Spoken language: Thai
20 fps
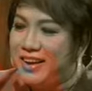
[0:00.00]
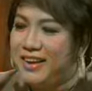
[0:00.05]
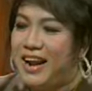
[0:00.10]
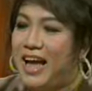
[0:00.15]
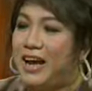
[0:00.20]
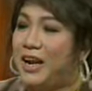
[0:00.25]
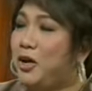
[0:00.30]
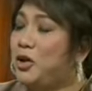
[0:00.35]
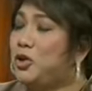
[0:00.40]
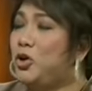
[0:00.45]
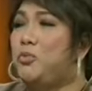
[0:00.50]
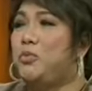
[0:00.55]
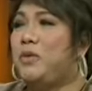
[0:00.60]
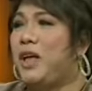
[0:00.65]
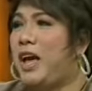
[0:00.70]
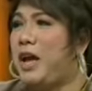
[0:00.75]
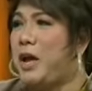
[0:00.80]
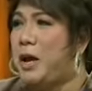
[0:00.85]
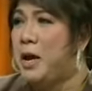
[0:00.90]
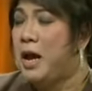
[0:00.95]
รักแล้วก็ทุ่มเท
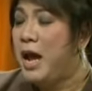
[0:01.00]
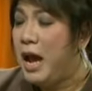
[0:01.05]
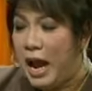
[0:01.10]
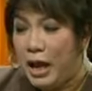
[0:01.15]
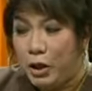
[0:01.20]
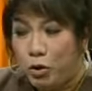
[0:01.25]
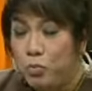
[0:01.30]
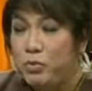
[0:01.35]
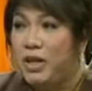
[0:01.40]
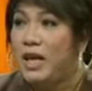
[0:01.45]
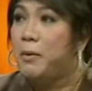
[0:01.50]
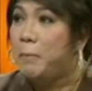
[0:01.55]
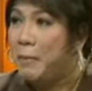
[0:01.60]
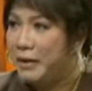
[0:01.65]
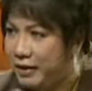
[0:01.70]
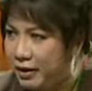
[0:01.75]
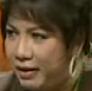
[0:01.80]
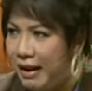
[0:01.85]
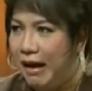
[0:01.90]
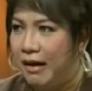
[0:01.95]
ไอ้ทุ่มเทมันมา
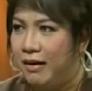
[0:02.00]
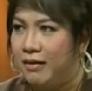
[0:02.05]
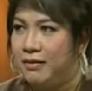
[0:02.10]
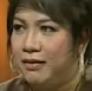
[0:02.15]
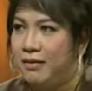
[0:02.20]
ที่หลัง